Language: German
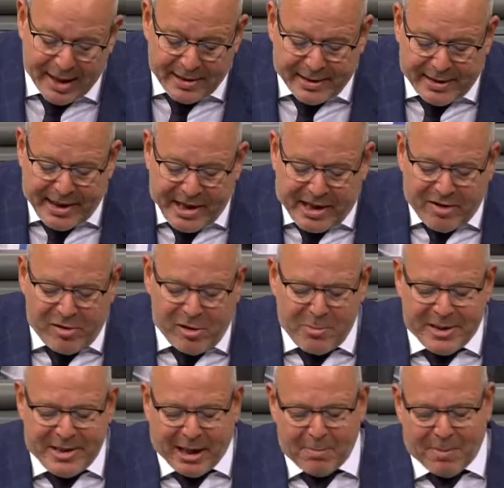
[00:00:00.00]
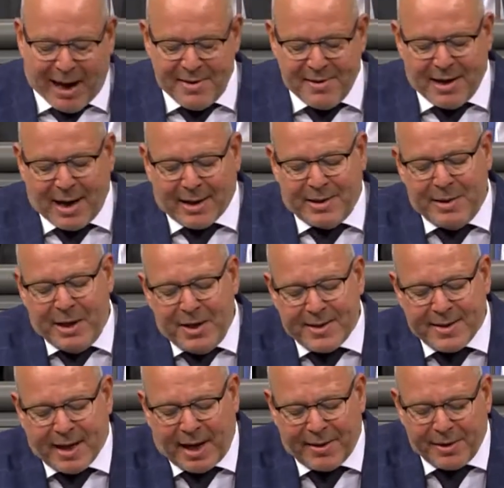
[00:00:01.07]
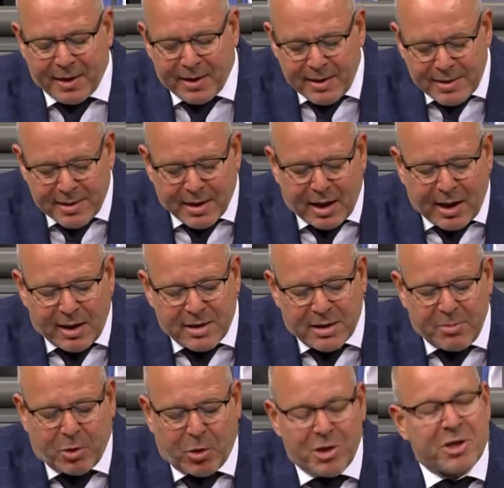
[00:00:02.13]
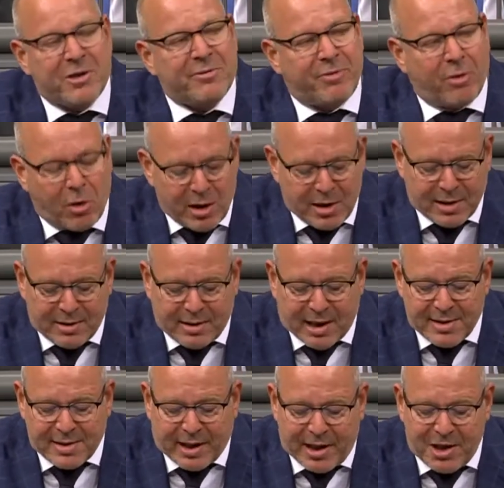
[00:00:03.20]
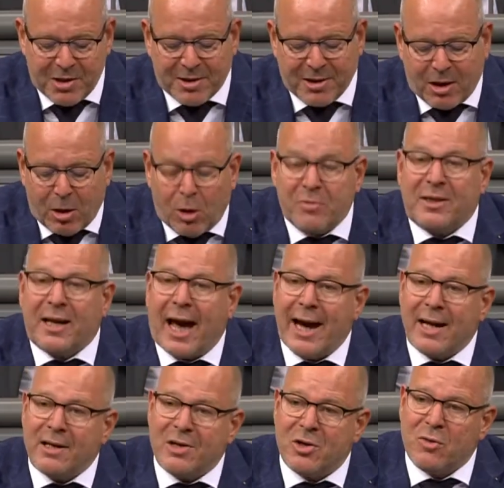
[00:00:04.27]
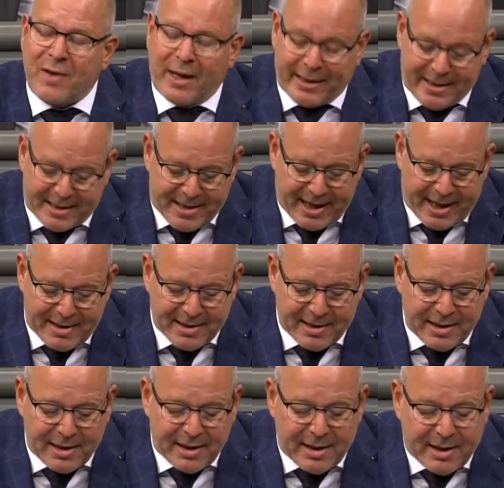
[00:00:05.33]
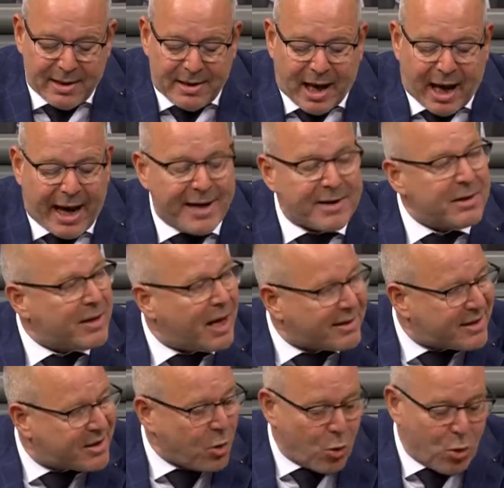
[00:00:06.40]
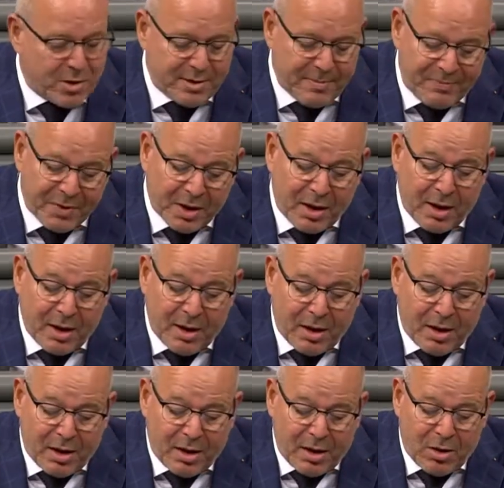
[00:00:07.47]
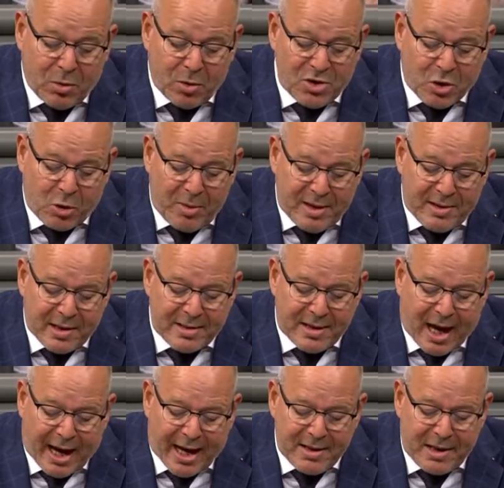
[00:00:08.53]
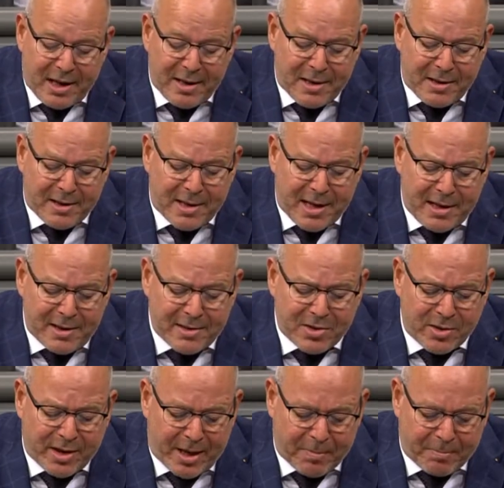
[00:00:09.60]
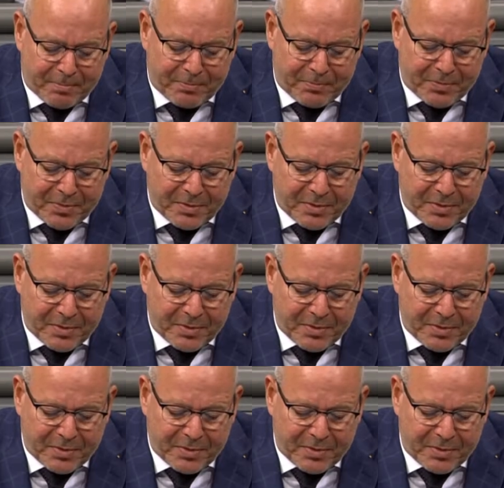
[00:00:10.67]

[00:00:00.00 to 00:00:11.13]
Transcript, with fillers: Die Linke will mit ihrem Antrag nichts anderes als dem deutschen Volk das Recht auf die eigene Souveränität, die eigene Nation und somit die eigene Identität zu nehmen.